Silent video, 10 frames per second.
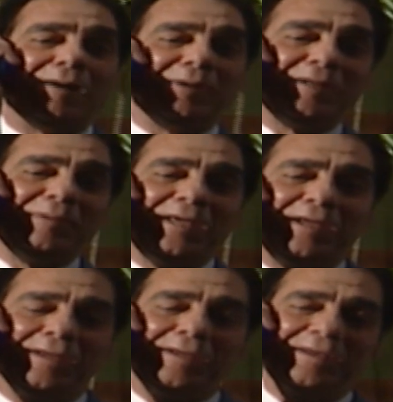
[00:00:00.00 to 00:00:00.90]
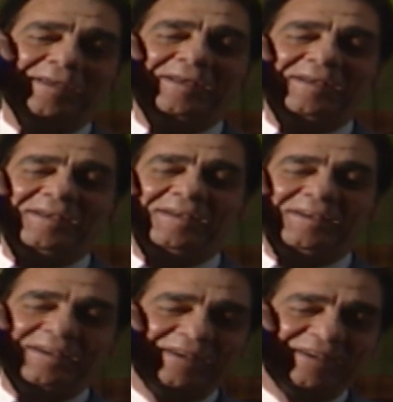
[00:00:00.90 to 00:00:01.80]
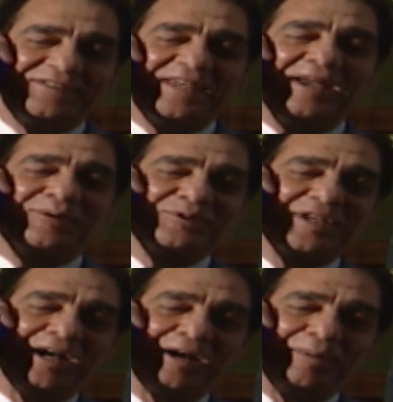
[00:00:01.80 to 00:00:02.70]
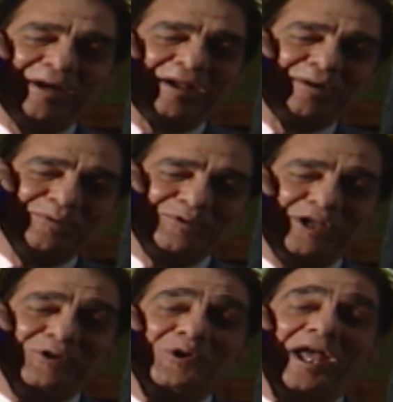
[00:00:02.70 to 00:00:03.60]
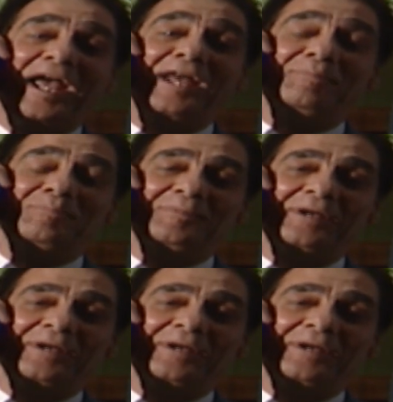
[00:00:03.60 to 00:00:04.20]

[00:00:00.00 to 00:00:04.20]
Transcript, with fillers: حماده بيه ازيك وازاي اخبارك وازاي نونا هانم